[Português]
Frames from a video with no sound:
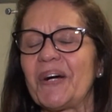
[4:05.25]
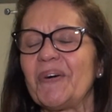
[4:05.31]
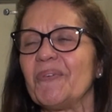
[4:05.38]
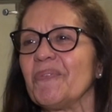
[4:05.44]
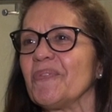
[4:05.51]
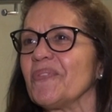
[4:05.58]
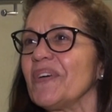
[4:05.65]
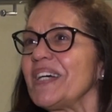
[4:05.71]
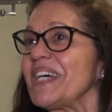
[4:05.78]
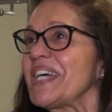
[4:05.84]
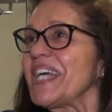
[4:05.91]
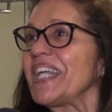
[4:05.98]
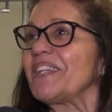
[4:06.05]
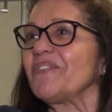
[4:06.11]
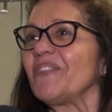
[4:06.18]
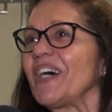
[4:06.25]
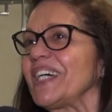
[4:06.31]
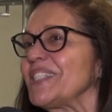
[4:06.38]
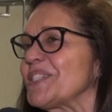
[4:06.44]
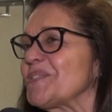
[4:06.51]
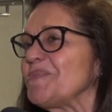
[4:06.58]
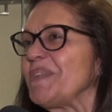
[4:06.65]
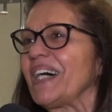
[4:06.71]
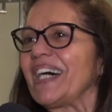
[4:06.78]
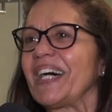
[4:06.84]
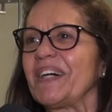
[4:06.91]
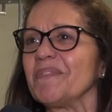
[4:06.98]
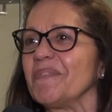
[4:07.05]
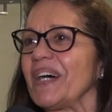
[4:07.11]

é um ele faz uma,